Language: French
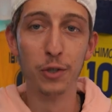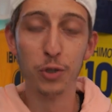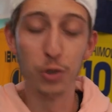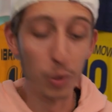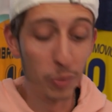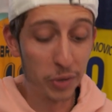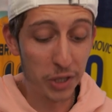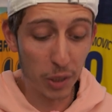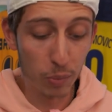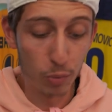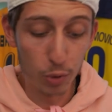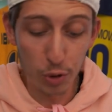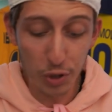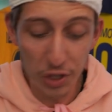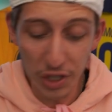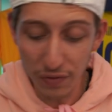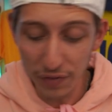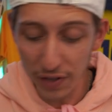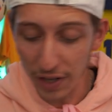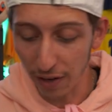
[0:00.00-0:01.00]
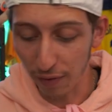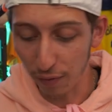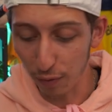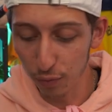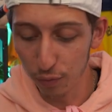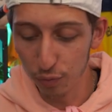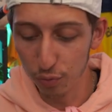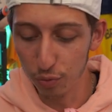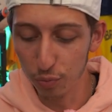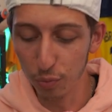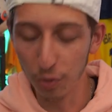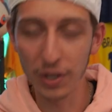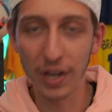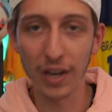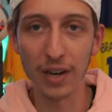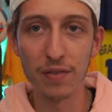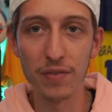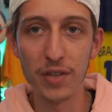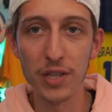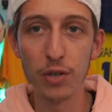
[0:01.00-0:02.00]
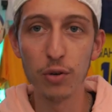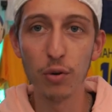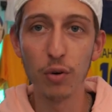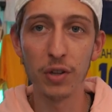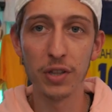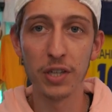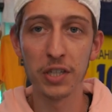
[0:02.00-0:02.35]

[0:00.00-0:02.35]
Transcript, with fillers: Je suis obligé de me justifier avant de vous montrer la vidéo.